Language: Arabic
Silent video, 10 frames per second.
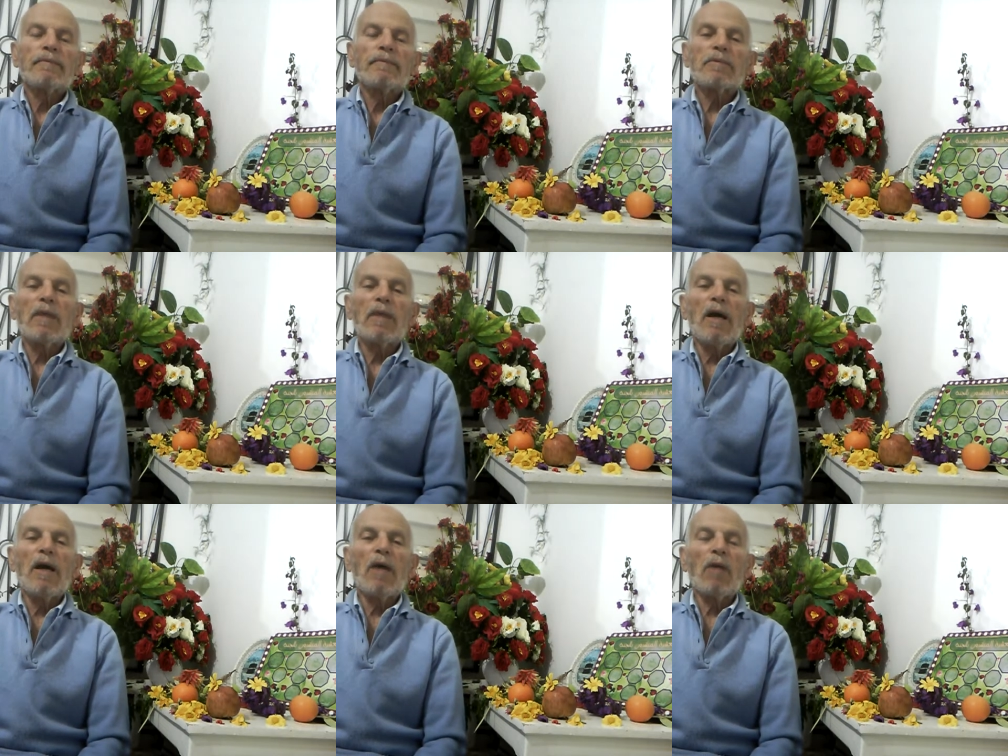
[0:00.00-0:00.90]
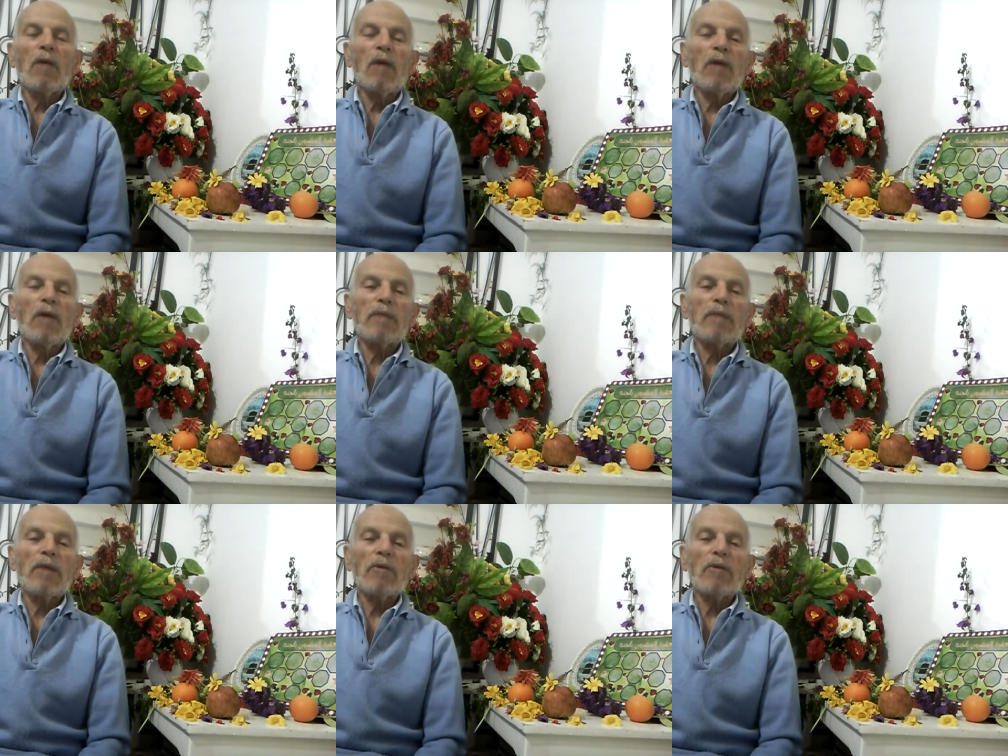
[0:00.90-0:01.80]
بسم الله والله
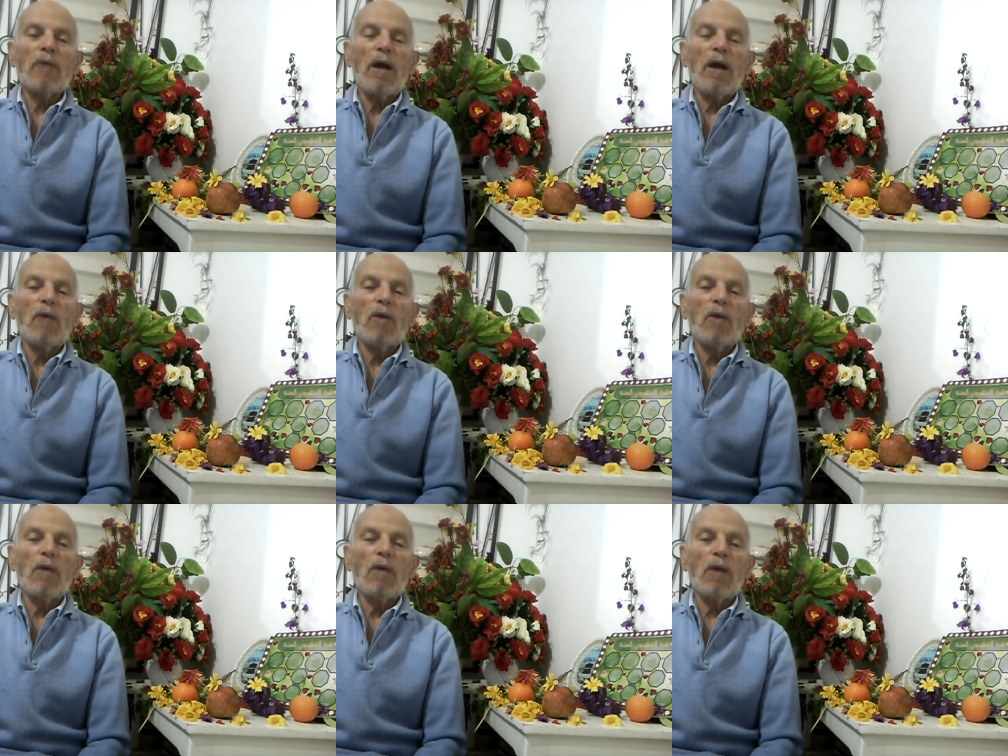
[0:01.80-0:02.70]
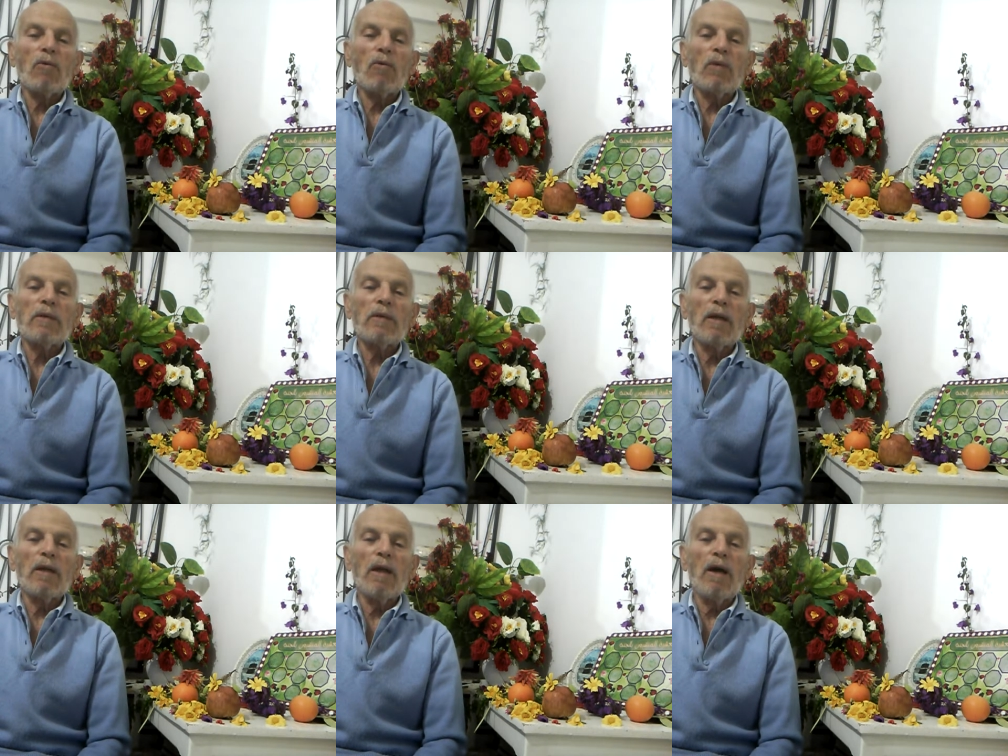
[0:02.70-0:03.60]
أكبر ولا حول ولا قوة
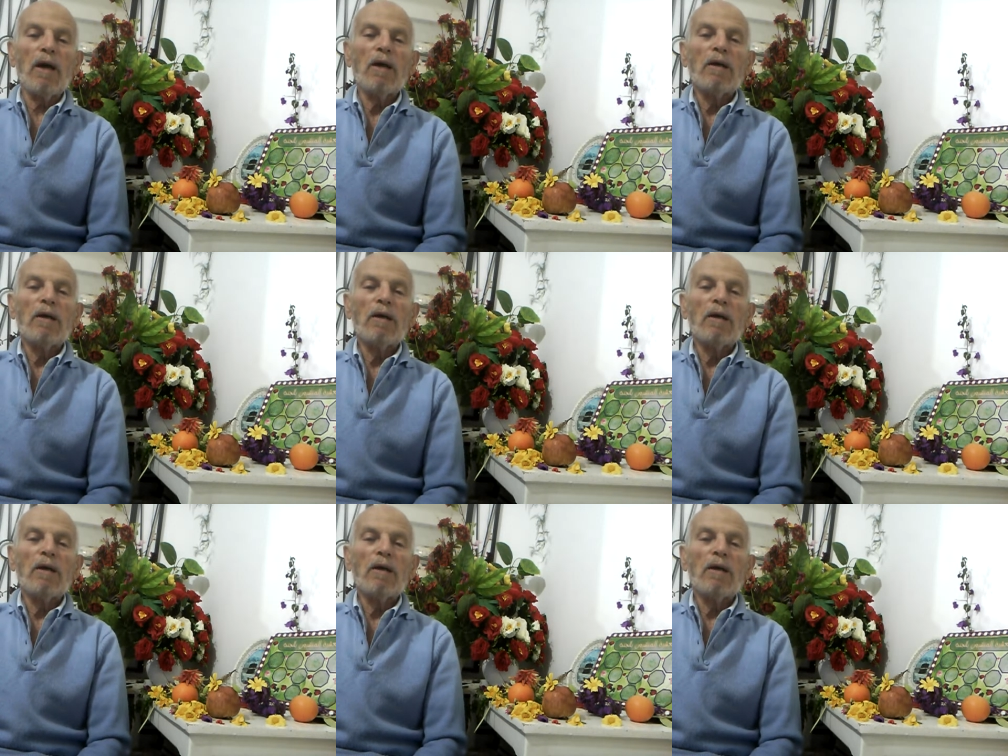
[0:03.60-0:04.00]
إلا